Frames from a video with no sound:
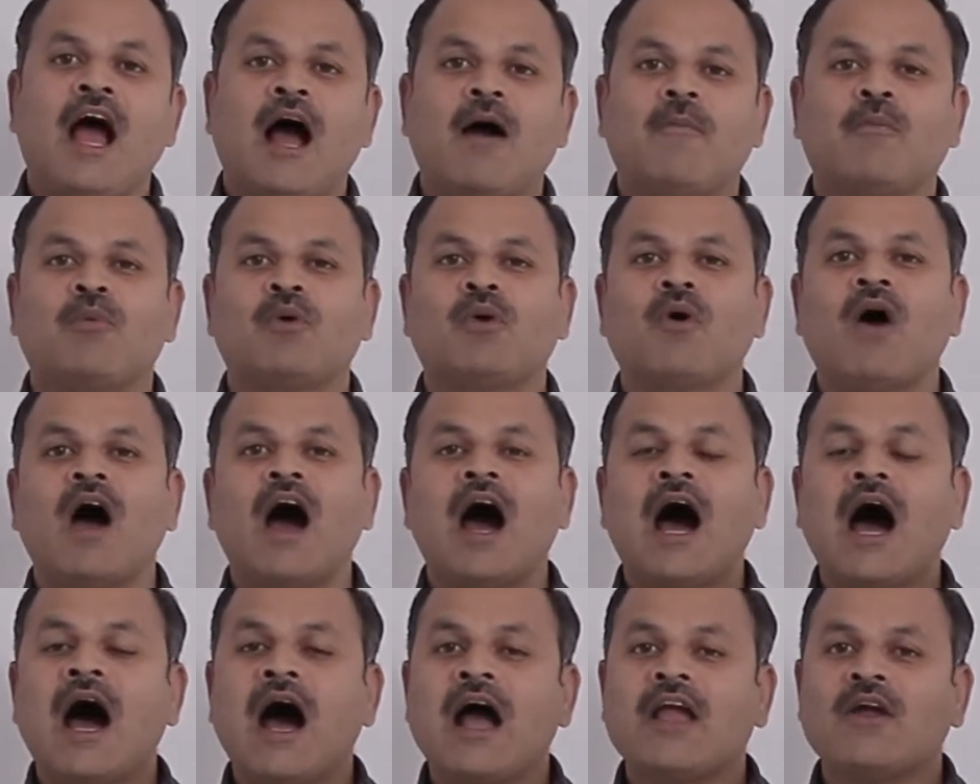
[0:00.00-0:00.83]
అప్పుడు
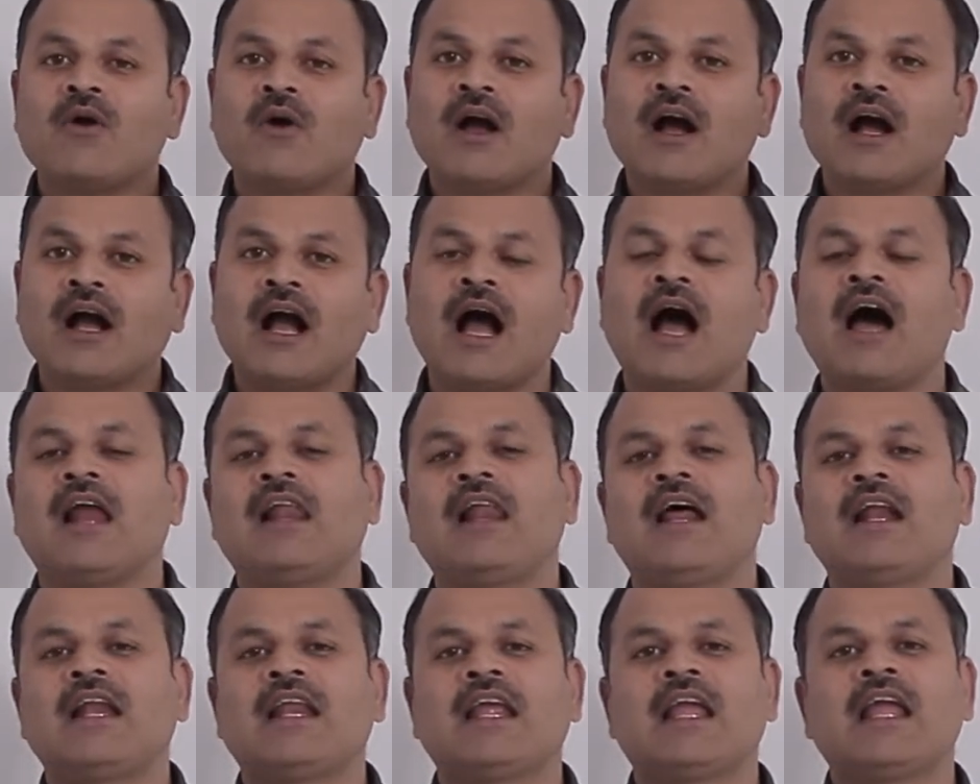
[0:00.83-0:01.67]
ఆ యొక్క
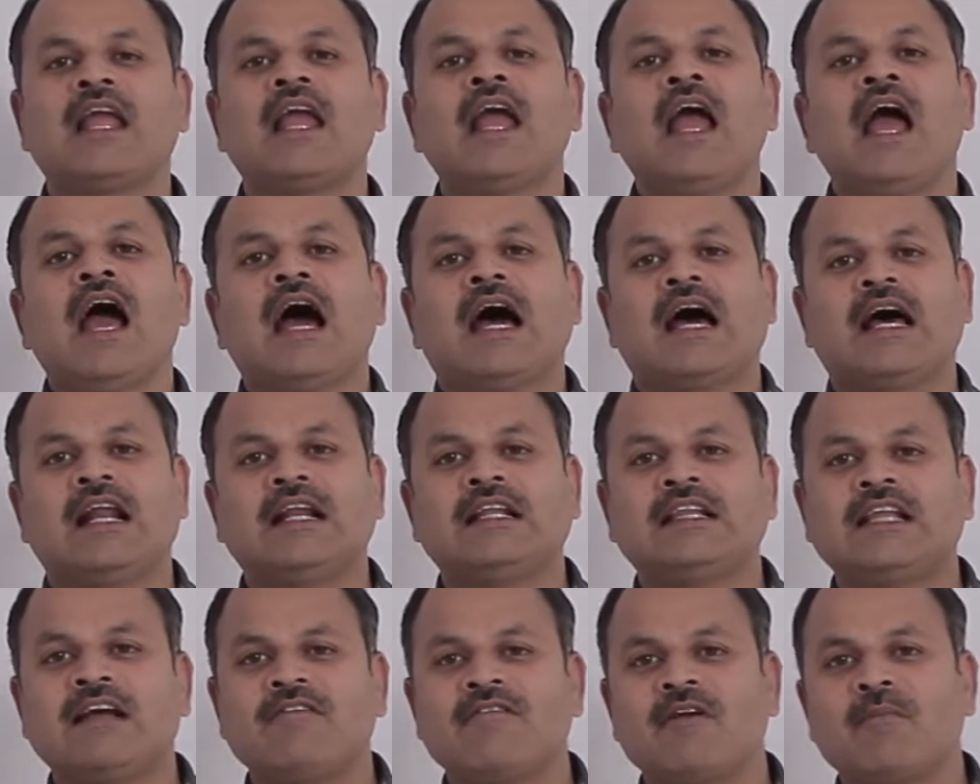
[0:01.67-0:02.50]
కాలాన్ని
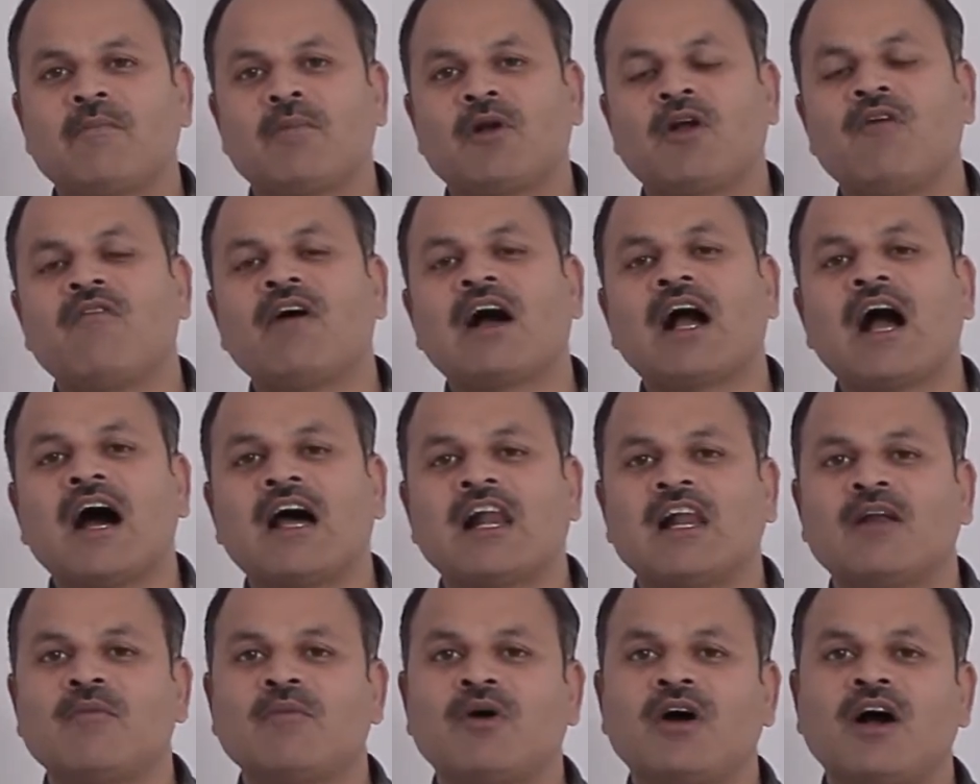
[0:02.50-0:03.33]
హరిత విప్లవ
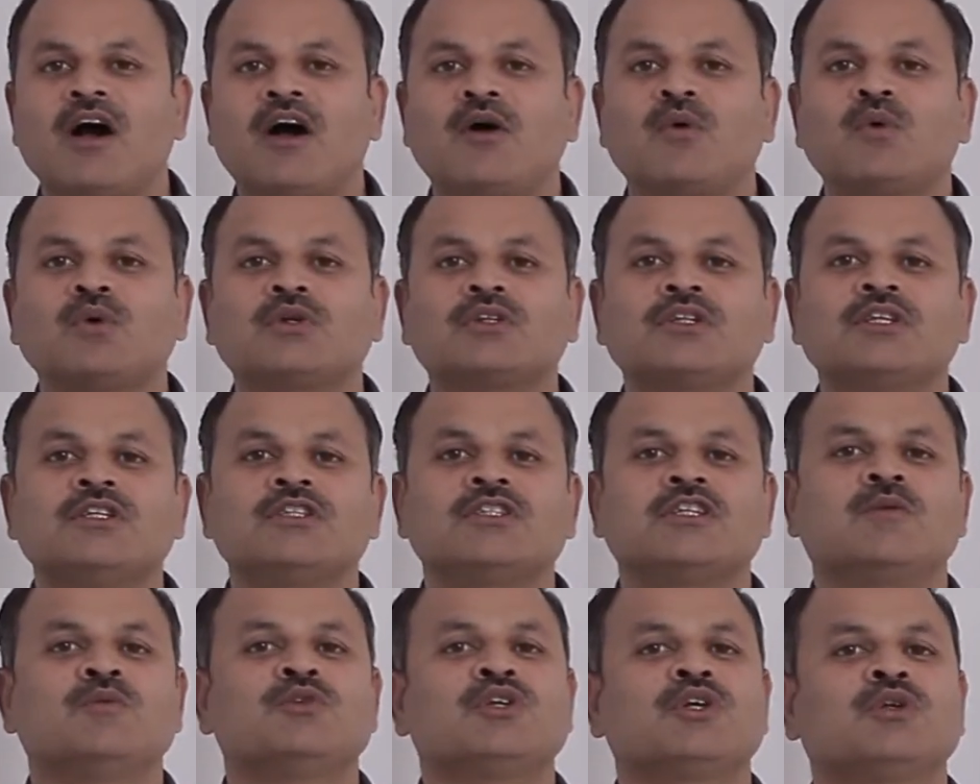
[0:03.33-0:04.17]
కాలముగా
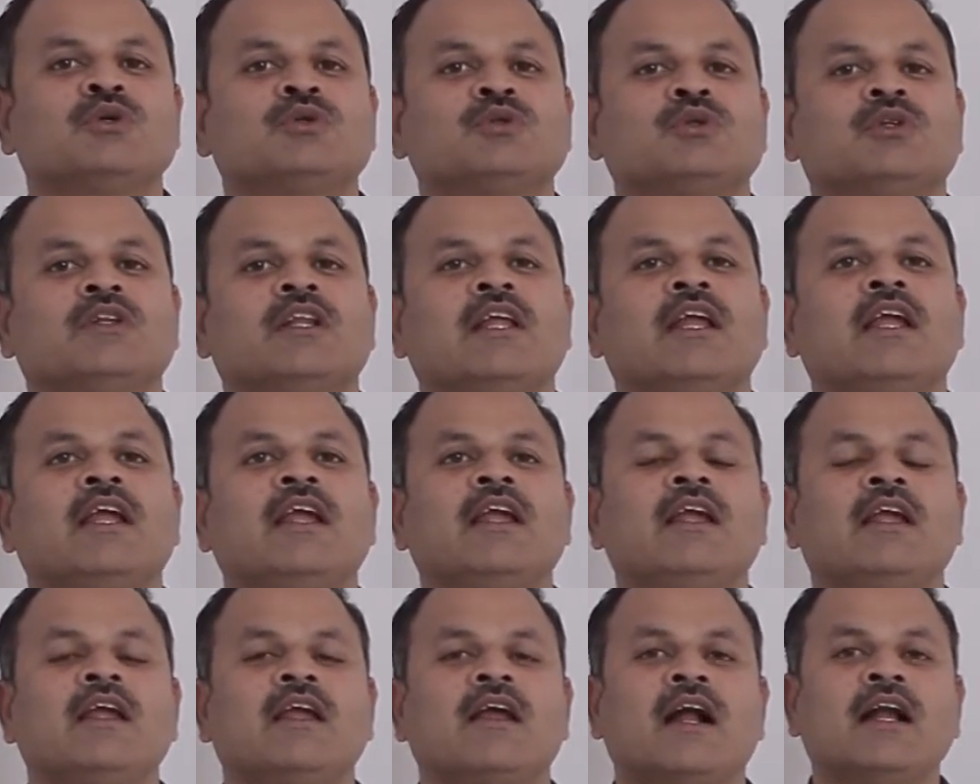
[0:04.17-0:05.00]
గుర్తించడం జరుగుతుంది
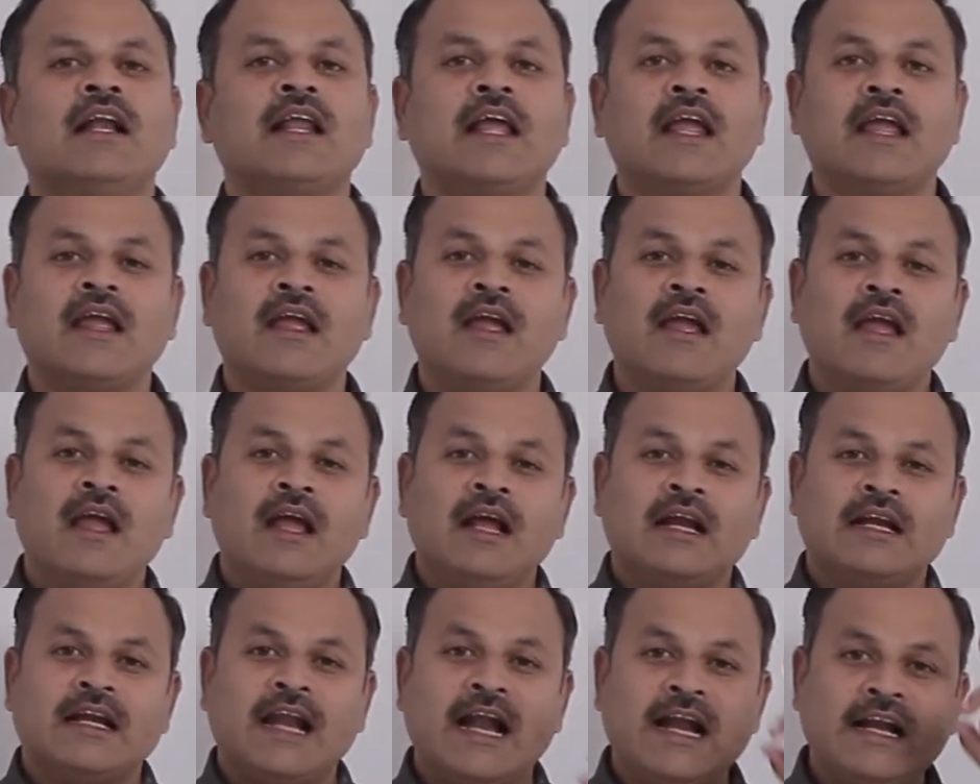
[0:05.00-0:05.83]
అంటే
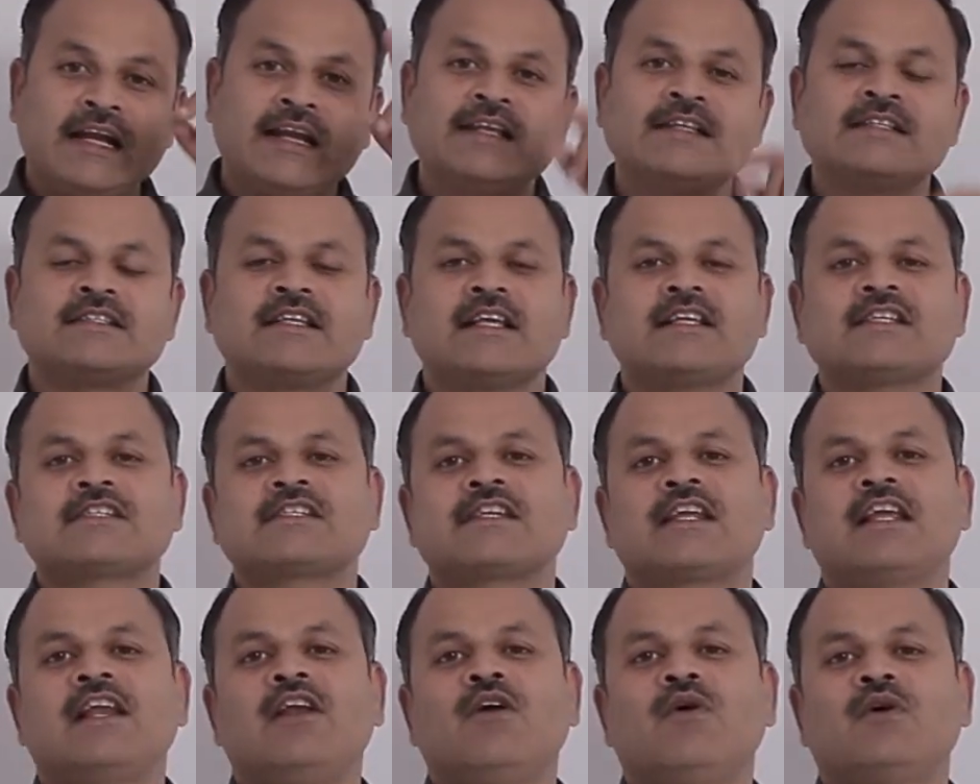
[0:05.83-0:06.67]
నైన్టీన్
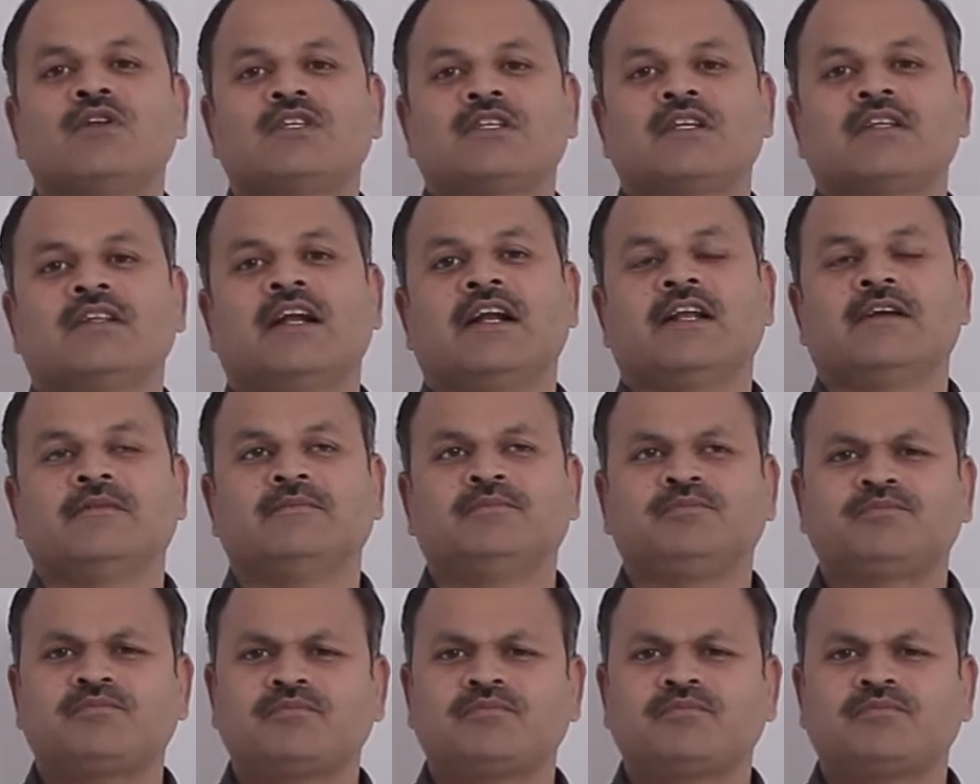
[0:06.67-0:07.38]
సిక్స్టీలో వచ్చిందండి